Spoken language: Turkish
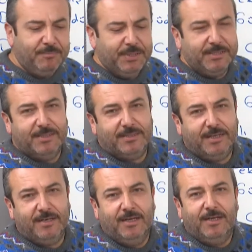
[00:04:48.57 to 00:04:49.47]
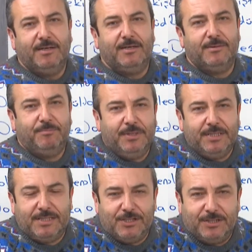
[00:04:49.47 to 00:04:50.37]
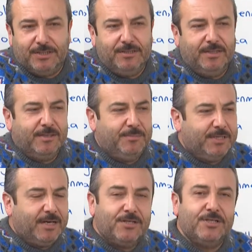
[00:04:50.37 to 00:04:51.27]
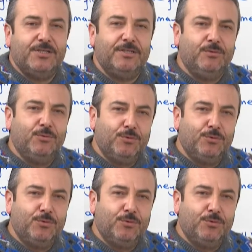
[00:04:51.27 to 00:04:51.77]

piknikte e, bir kişinin ya da birkaç kişinin